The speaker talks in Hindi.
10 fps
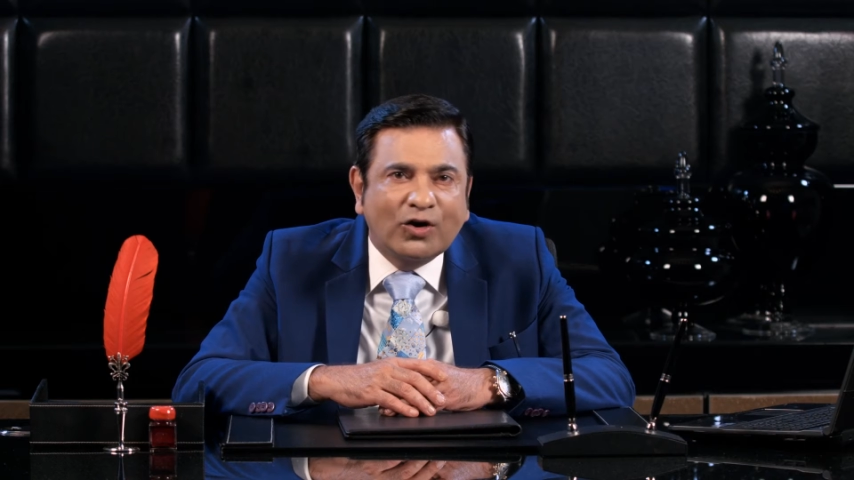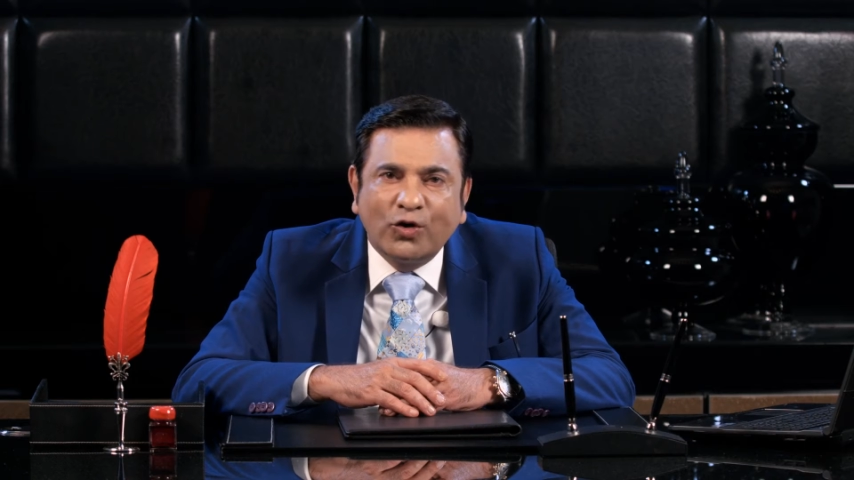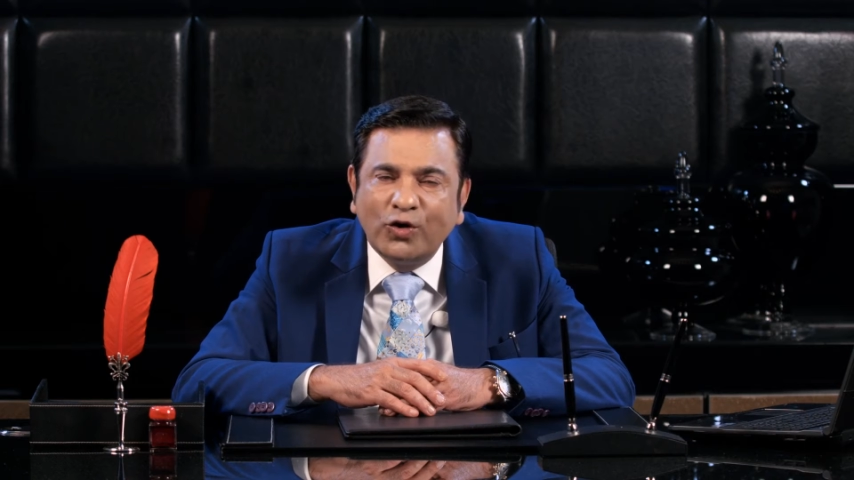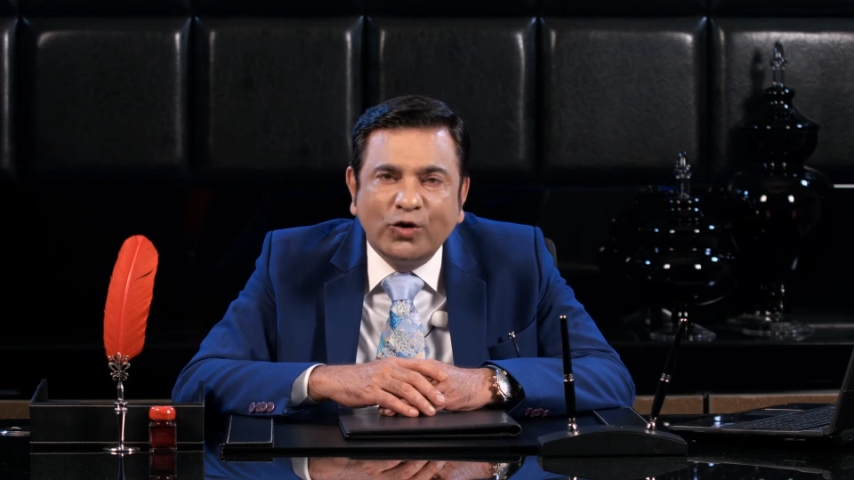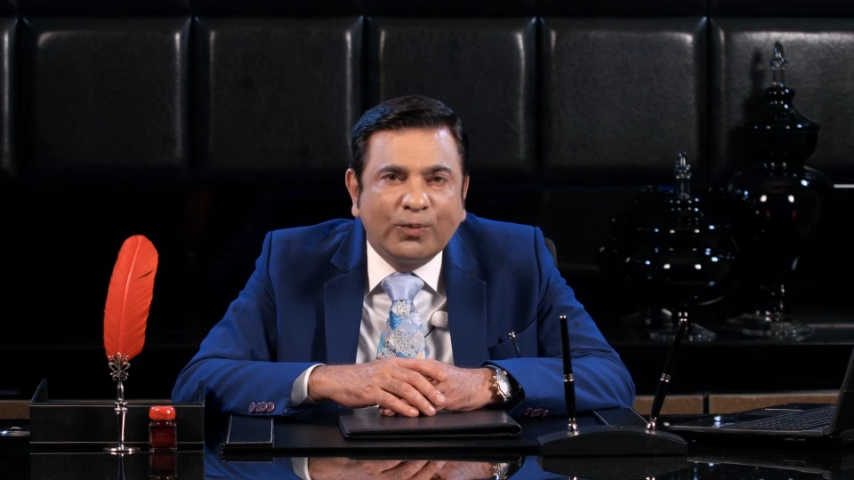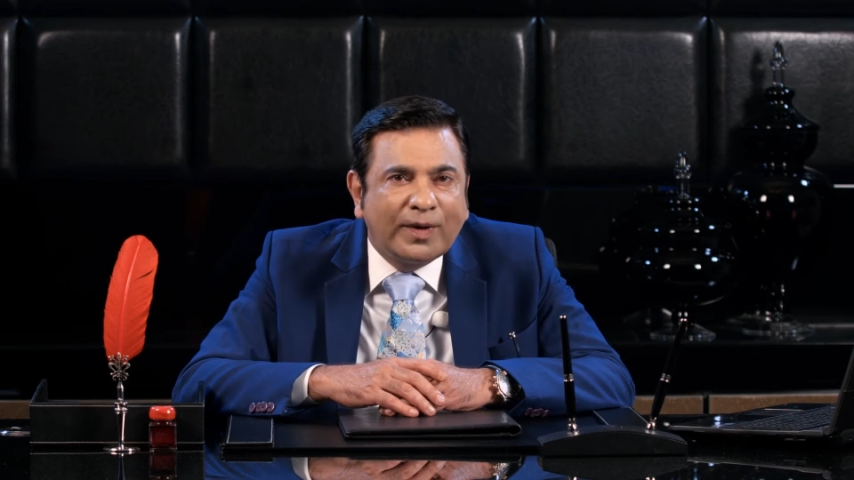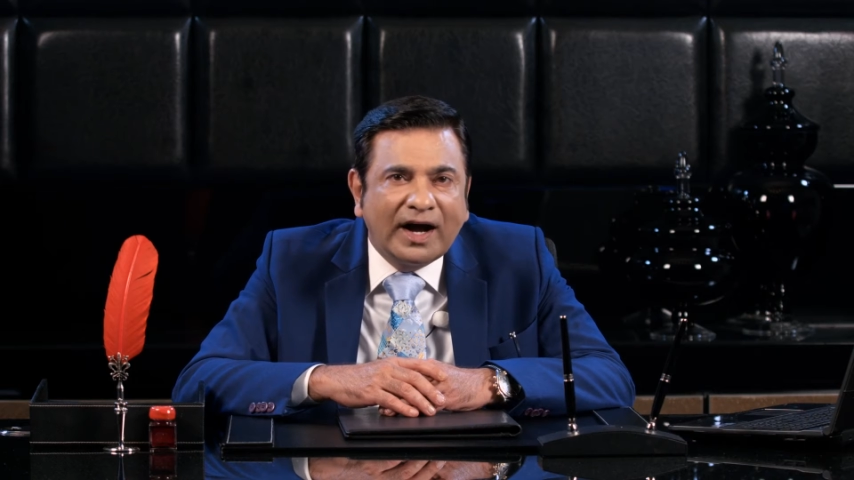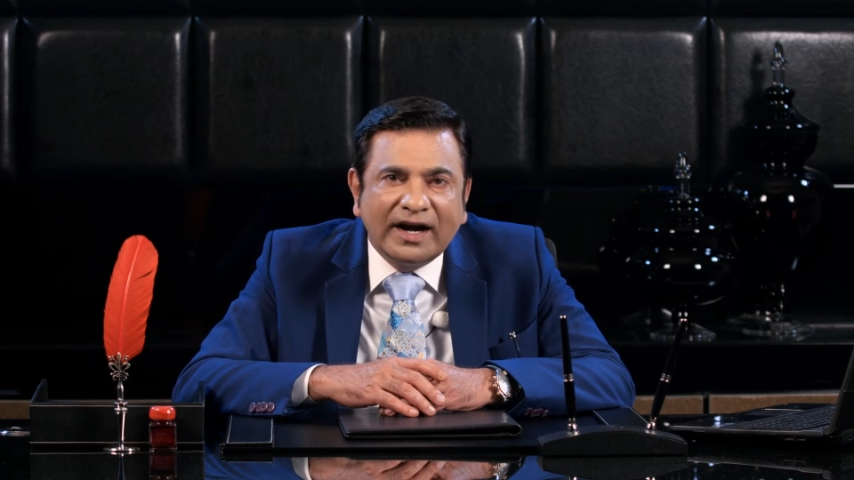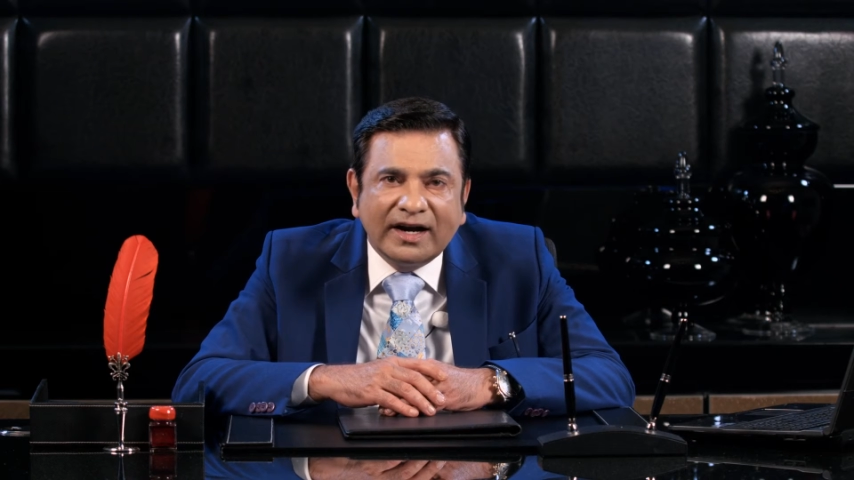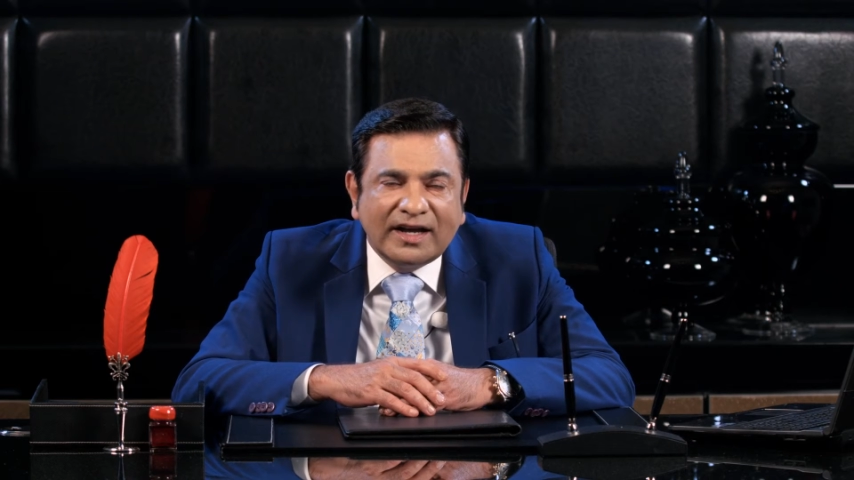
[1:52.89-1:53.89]
कोई
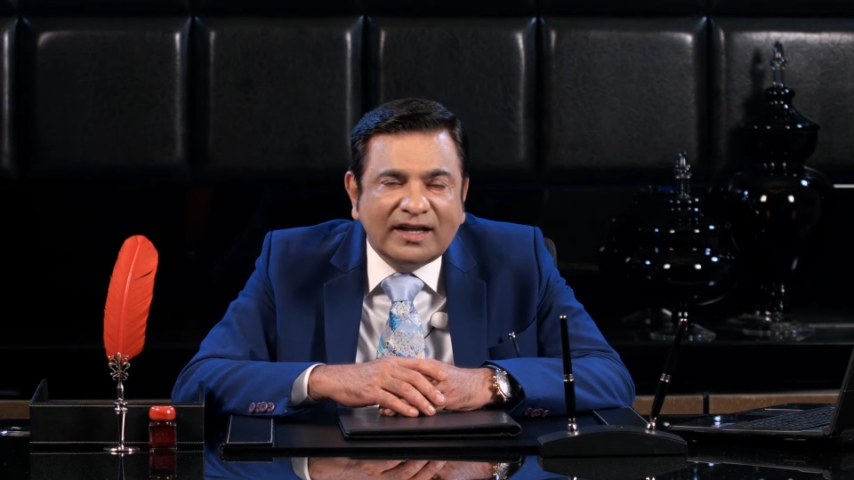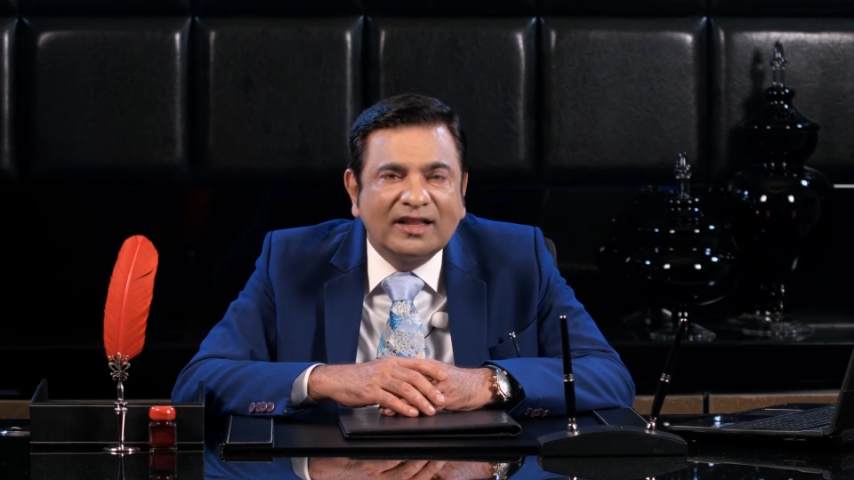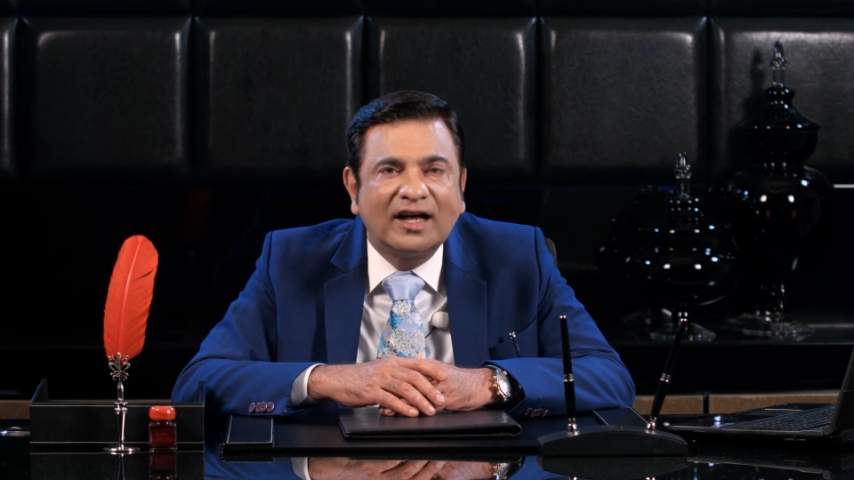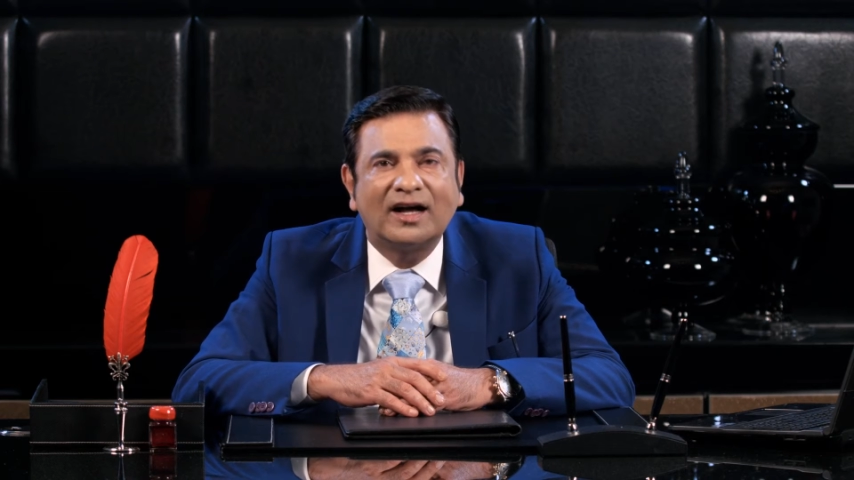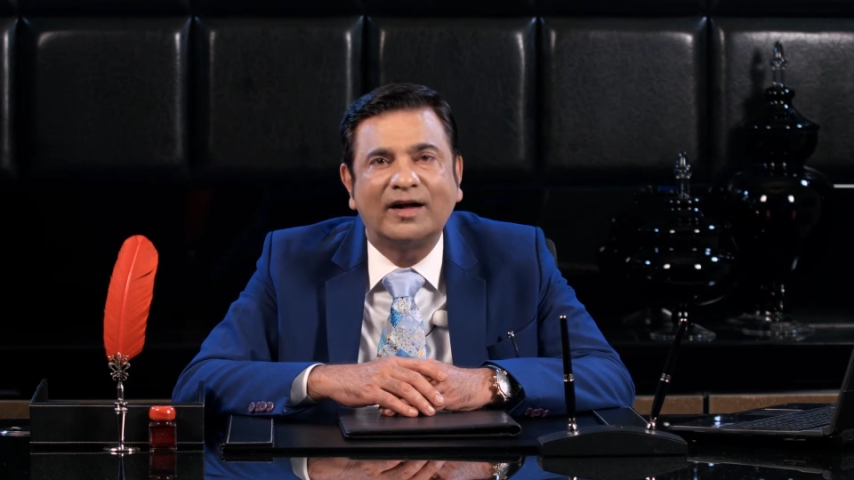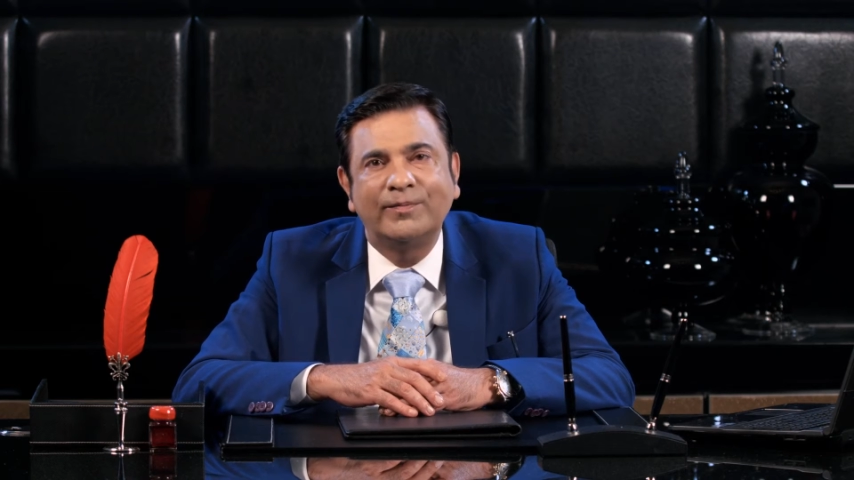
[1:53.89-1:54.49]
उपाय नहीं था